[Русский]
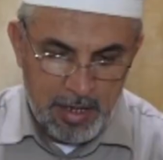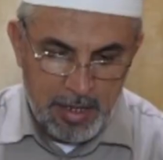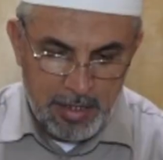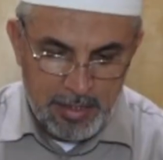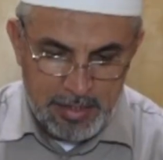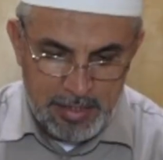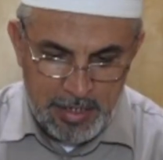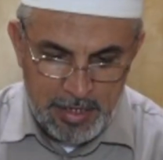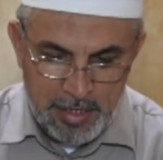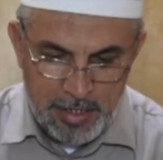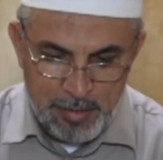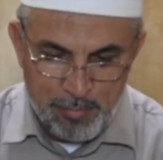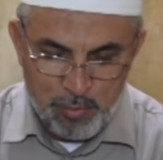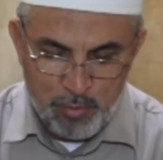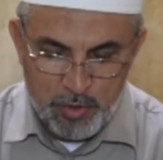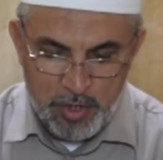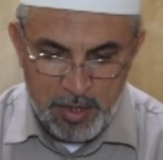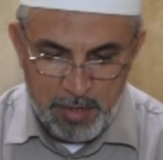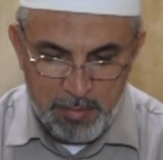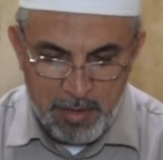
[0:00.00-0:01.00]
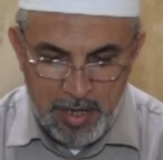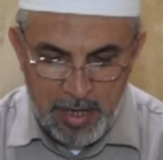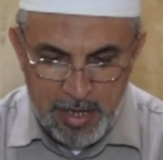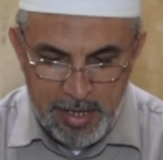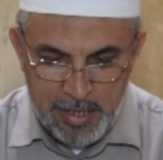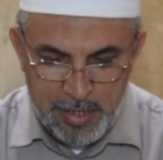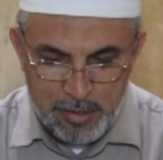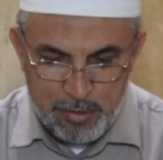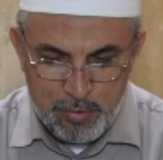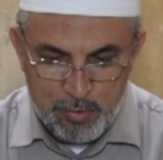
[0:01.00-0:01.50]
А еще скажет, о,
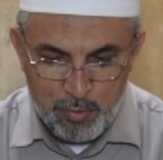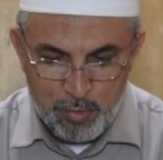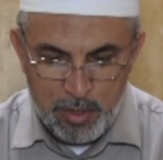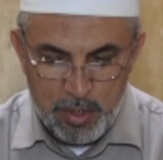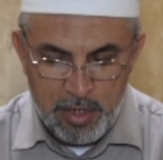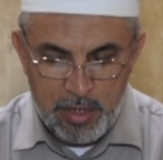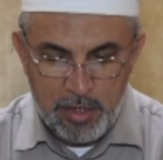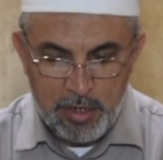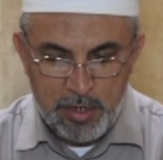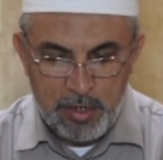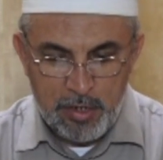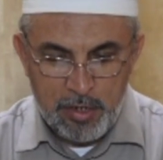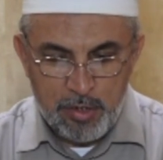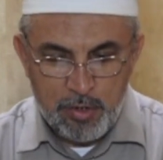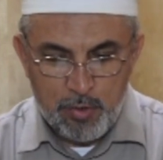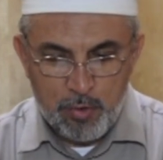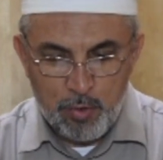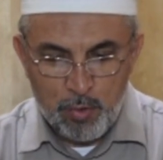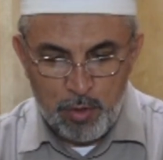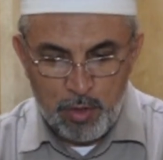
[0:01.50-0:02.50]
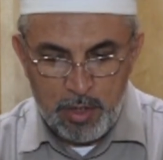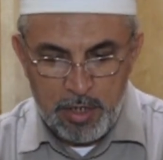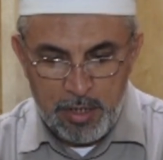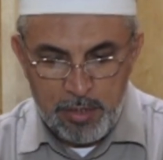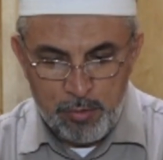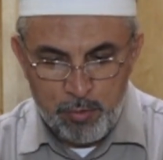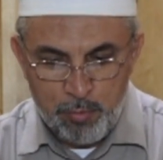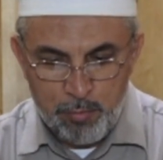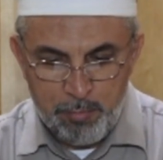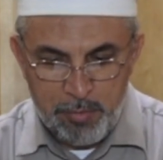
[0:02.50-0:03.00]
сестра в исламе, эта одежда не
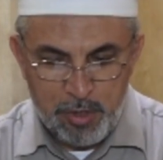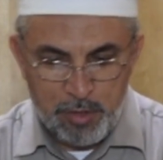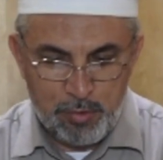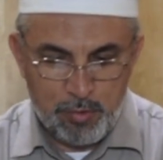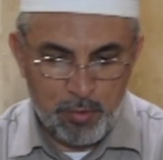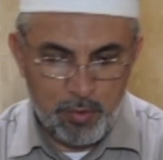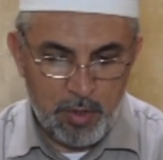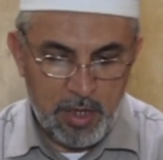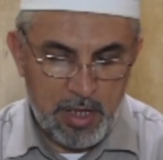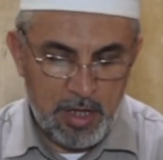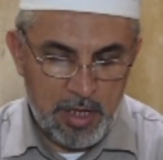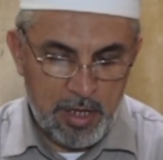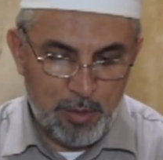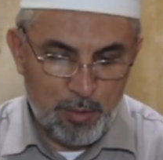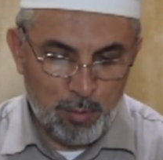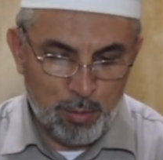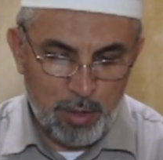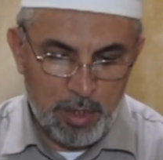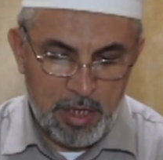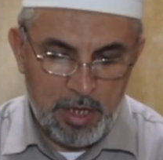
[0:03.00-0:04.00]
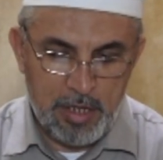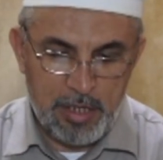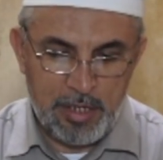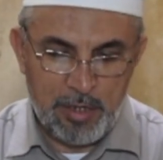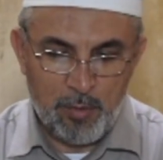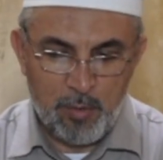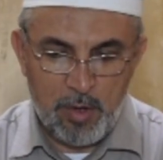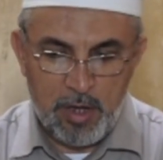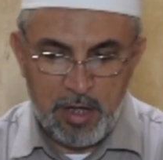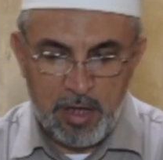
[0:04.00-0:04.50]
подобает тебе, ты же
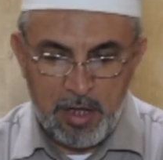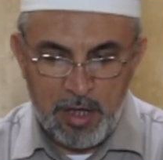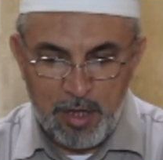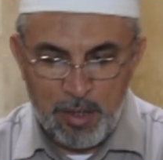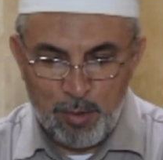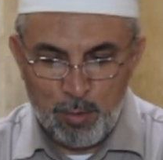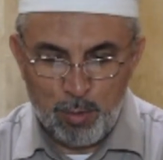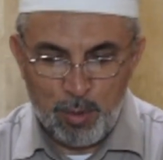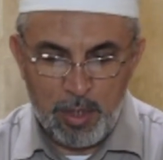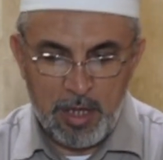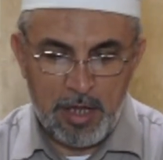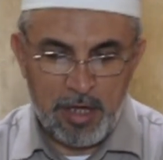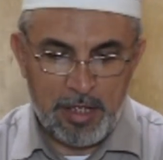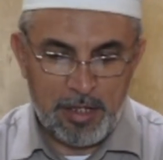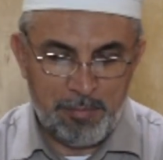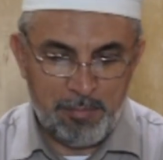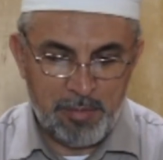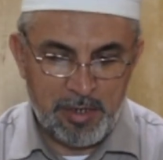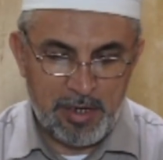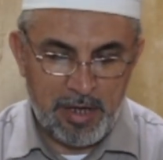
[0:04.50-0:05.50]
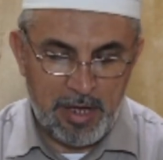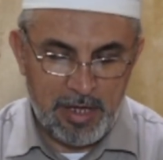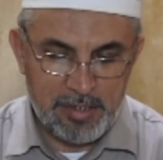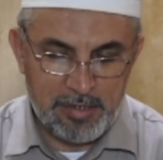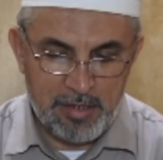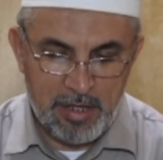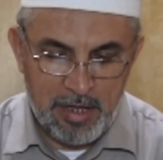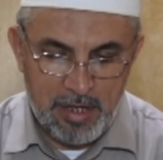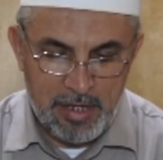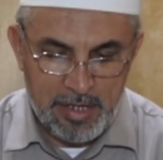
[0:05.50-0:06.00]
мусульманка.
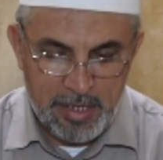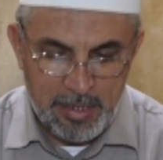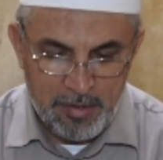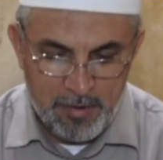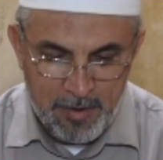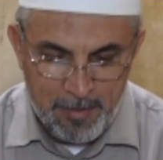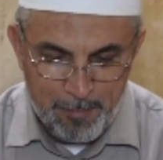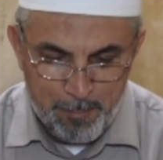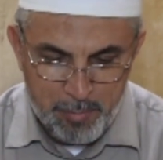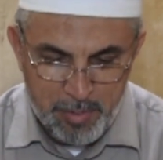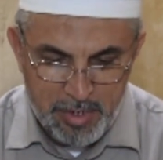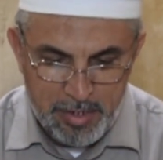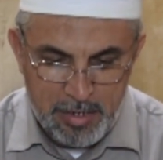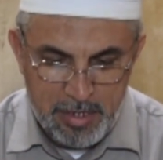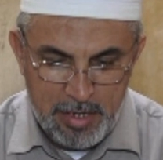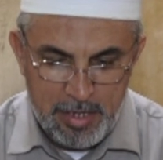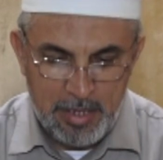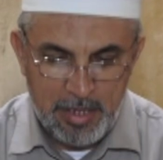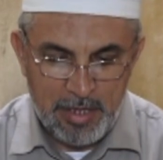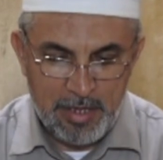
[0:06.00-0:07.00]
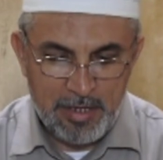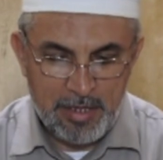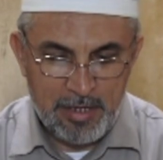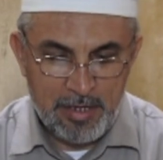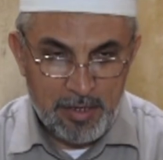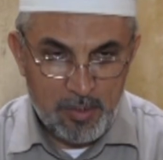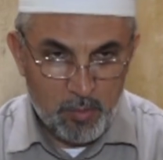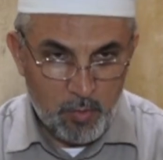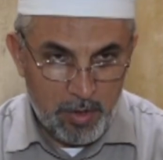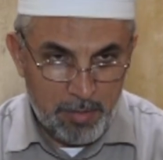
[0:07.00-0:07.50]
Этому скажет, не занимай
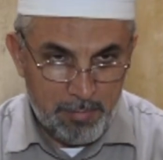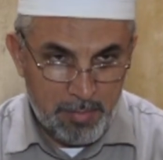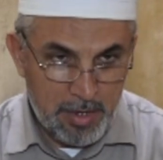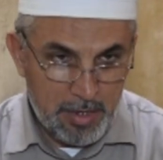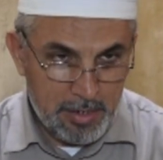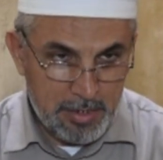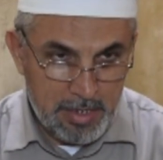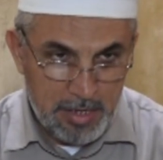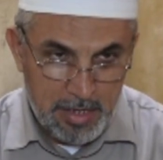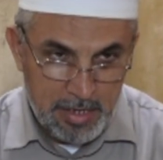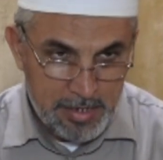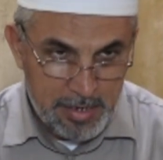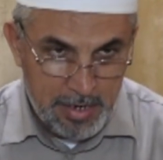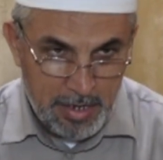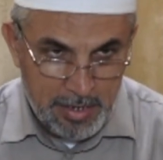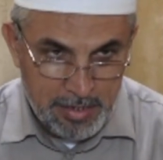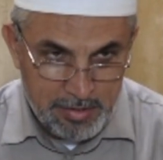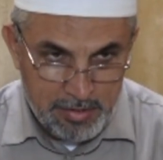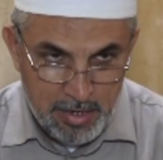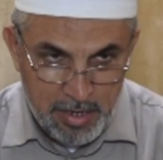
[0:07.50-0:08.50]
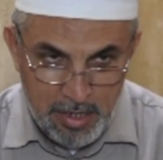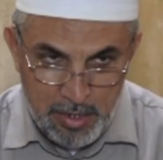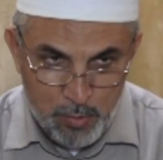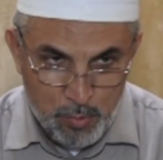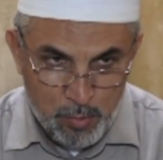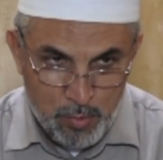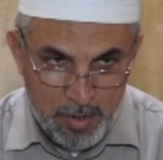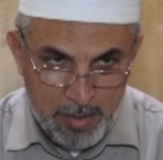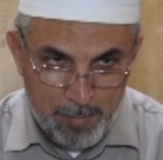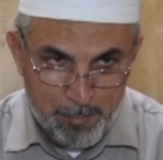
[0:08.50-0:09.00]
эту землю, она
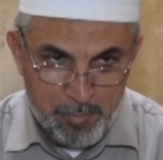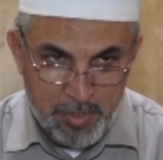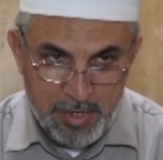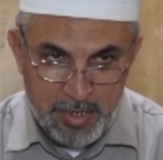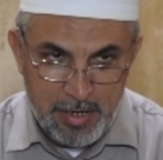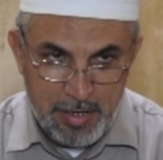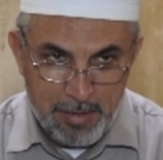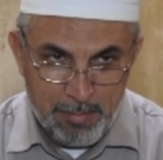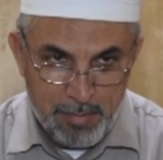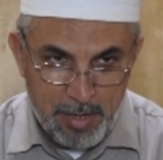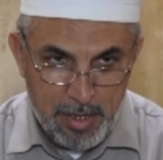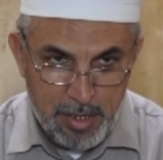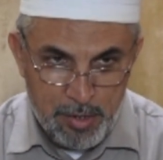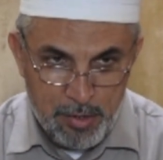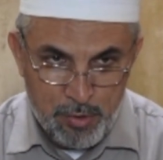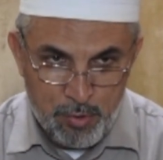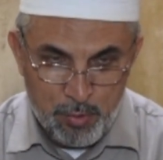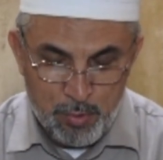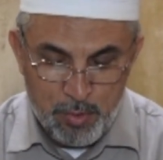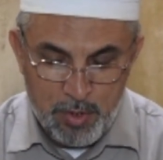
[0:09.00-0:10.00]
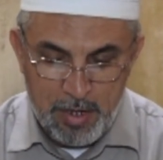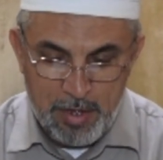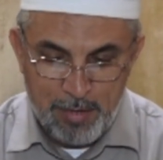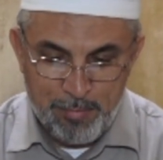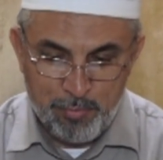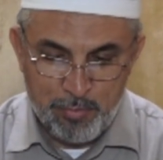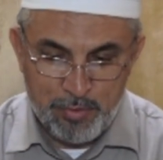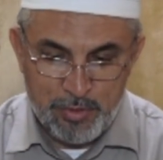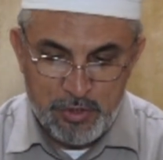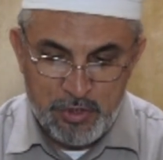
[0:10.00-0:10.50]
общественная. Еще кому-то
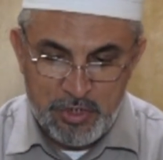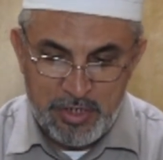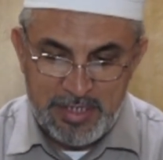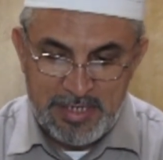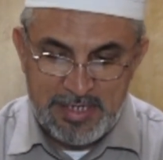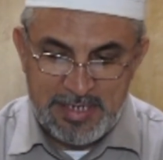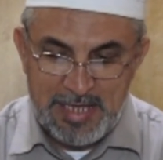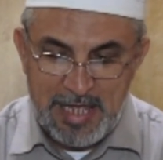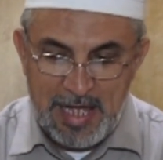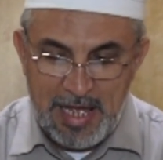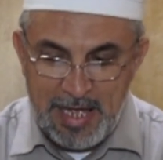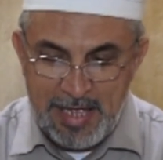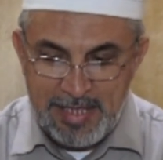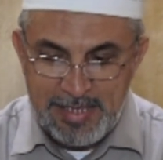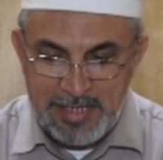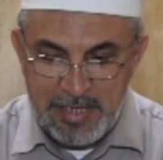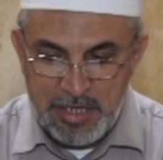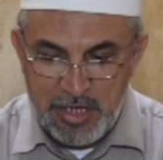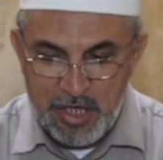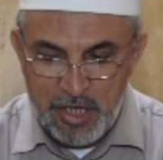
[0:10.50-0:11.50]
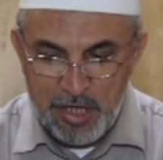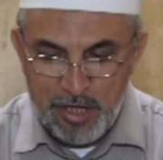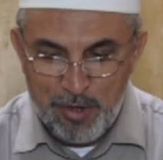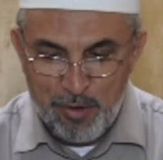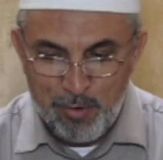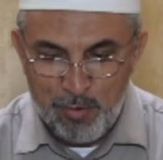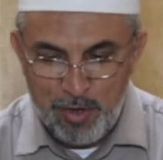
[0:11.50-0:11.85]
скажет, не поедай общественное